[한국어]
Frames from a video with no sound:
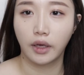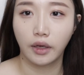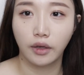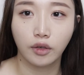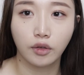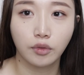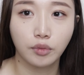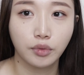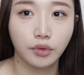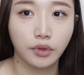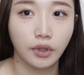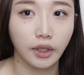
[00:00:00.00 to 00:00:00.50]
이렇게
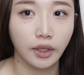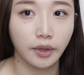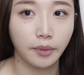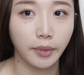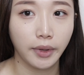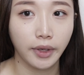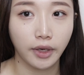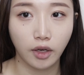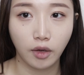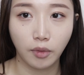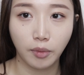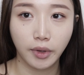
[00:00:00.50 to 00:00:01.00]
여러분 아이
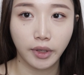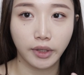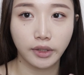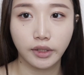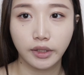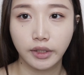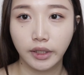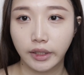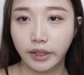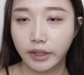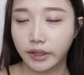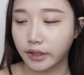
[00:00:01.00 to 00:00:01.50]
메이크업까지
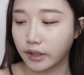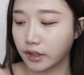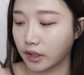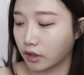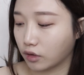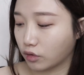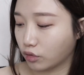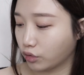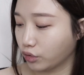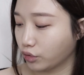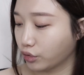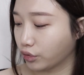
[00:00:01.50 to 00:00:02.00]
다
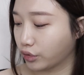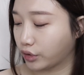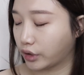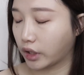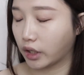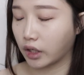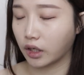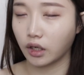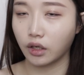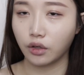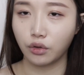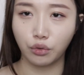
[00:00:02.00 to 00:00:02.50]
끝냈고
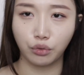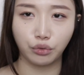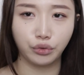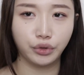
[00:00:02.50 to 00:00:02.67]
제가